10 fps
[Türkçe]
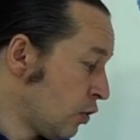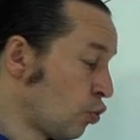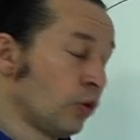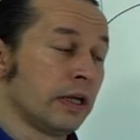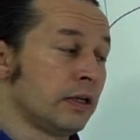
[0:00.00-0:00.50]

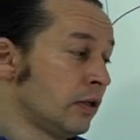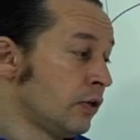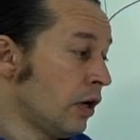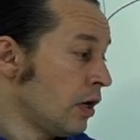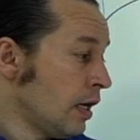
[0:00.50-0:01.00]

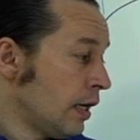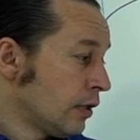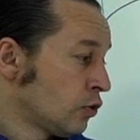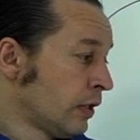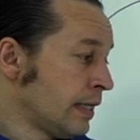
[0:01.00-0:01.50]
kullanılıyor.
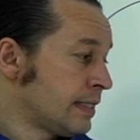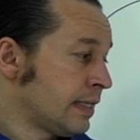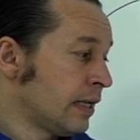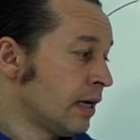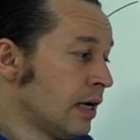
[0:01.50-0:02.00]

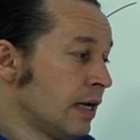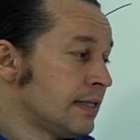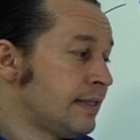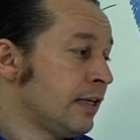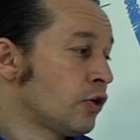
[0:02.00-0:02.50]
Dolayısıyla
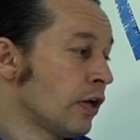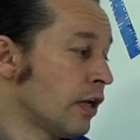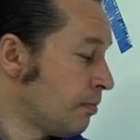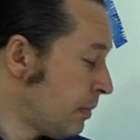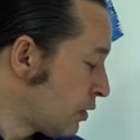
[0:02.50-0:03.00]
Sie
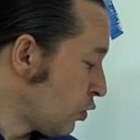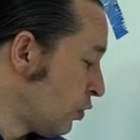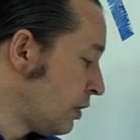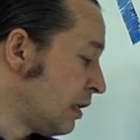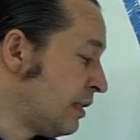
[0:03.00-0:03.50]
können mich
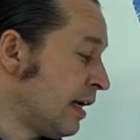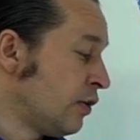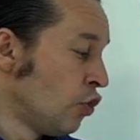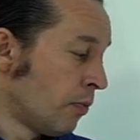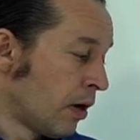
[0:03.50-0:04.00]
unter
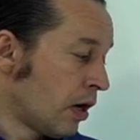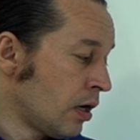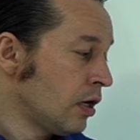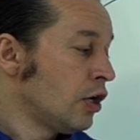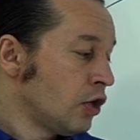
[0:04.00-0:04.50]
der Nummer
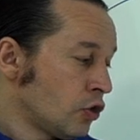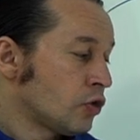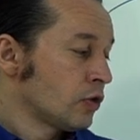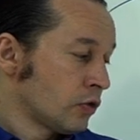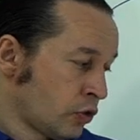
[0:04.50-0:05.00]

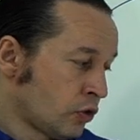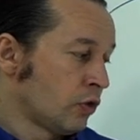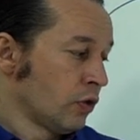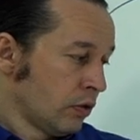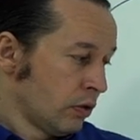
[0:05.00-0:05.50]

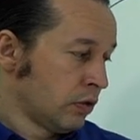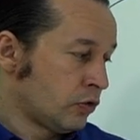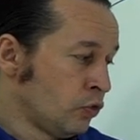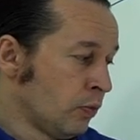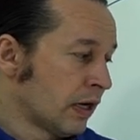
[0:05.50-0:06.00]
şu
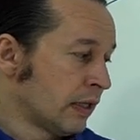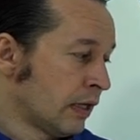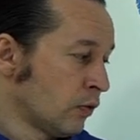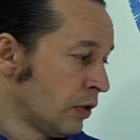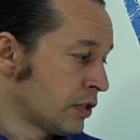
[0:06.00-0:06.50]
e,
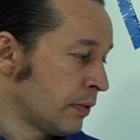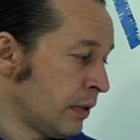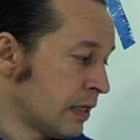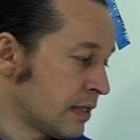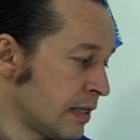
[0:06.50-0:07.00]
numaradan
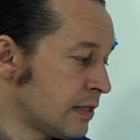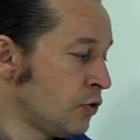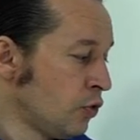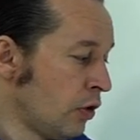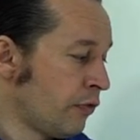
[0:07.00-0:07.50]
ulaşabilirsiniz.
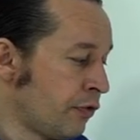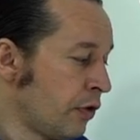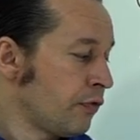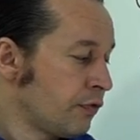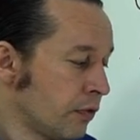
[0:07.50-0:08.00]

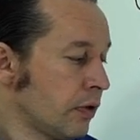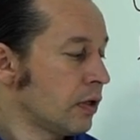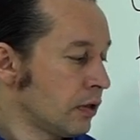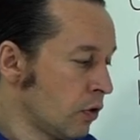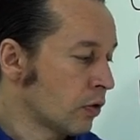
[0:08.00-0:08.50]
05
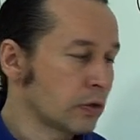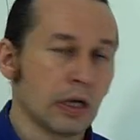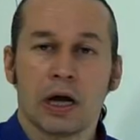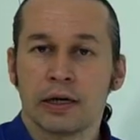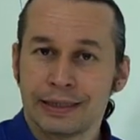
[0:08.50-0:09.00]

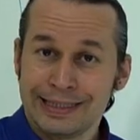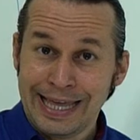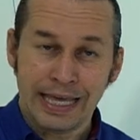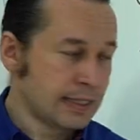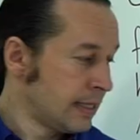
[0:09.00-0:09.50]
nokta artık
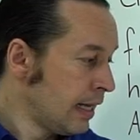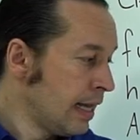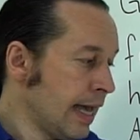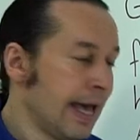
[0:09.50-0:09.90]
neyse